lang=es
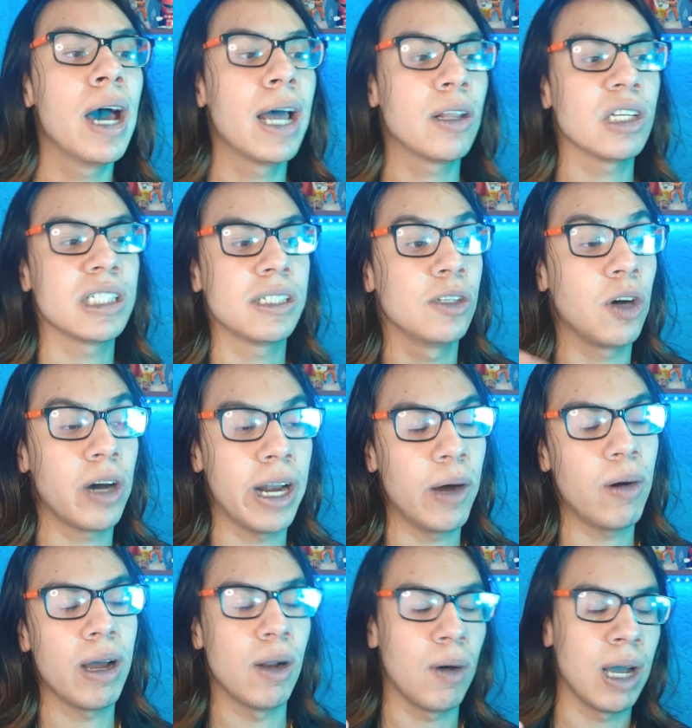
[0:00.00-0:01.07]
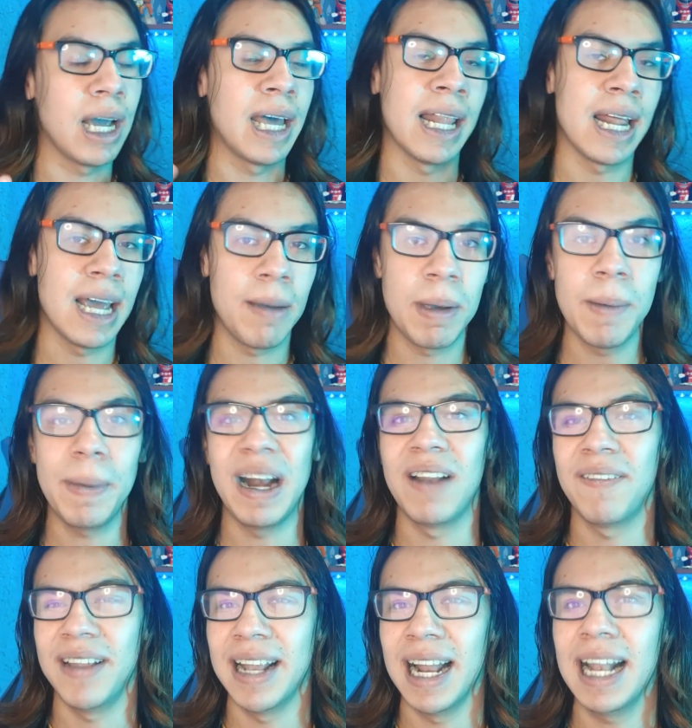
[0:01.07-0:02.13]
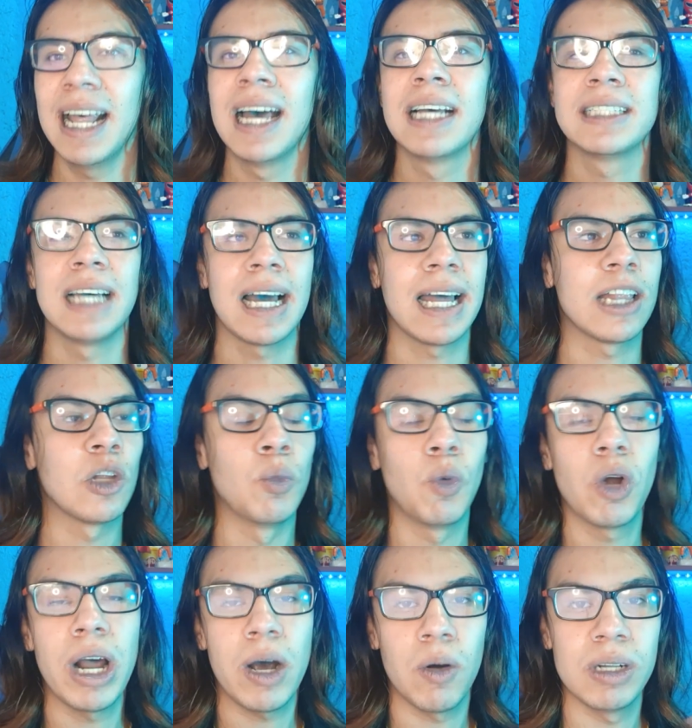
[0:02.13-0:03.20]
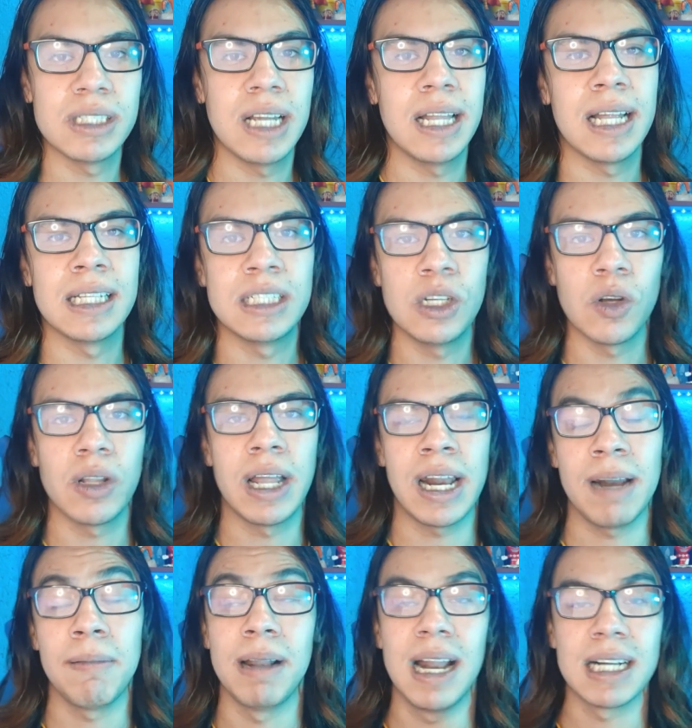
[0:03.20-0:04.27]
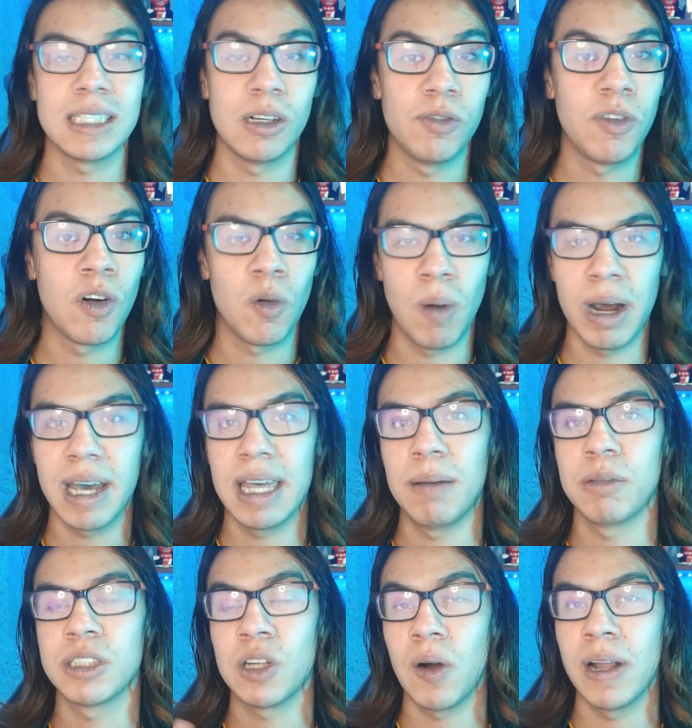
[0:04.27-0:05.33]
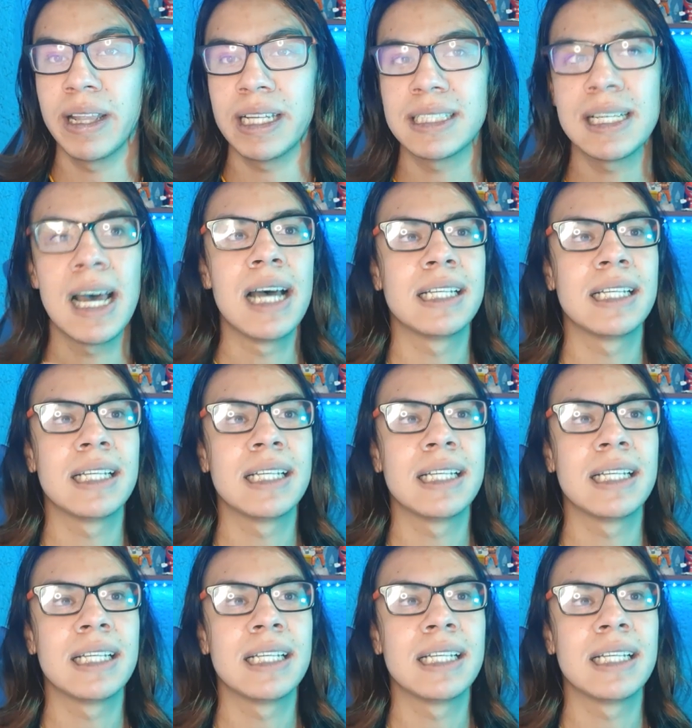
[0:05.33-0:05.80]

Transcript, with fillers: Entonces yo creo que lo que quedaría bien para el final sea que Tomura, con esta intención de revelarse a All for One que ya mostró antes,